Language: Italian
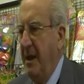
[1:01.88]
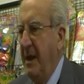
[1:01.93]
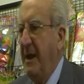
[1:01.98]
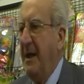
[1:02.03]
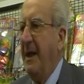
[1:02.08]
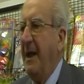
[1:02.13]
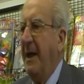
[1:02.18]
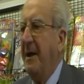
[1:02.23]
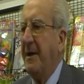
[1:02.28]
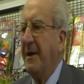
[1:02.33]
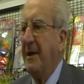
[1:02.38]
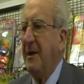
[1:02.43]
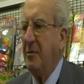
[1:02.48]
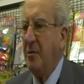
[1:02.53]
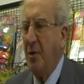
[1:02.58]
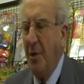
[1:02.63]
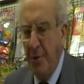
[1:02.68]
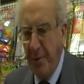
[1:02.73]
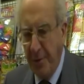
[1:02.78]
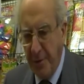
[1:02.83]
il
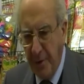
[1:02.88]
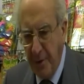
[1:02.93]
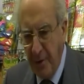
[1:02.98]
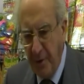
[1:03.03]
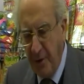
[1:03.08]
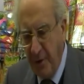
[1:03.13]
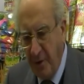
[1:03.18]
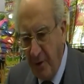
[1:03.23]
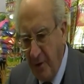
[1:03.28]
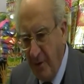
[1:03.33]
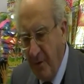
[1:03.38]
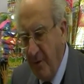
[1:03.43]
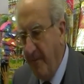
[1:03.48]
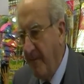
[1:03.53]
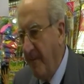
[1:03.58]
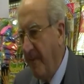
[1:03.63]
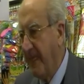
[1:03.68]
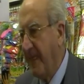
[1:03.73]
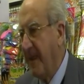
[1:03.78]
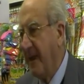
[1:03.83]
ritorno
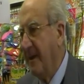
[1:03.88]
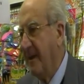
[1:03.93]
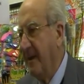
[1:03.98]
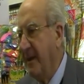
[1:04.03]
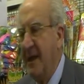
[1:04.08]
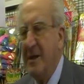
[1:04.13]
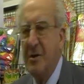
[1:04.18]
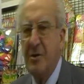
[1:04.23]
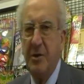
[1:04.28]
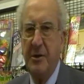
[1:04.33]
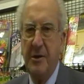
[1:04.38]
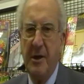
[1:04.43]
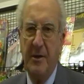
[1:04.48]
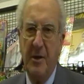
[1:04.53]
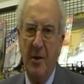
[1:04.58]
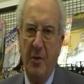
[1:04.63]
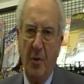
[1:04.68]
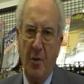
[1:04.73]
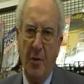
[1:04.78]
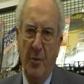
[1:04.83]
del
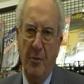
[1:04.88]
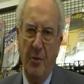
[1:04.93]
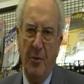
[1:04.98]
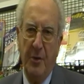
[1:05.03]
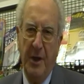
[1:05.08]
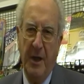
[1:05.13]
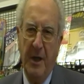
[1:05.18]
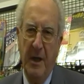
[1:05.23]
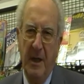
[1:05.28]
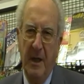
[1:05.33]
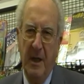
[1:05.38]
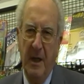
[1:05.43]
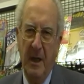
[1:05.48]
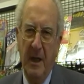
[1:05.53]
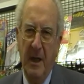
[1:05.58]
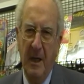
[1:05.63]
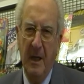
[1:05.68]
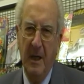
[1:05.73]
cittadino comune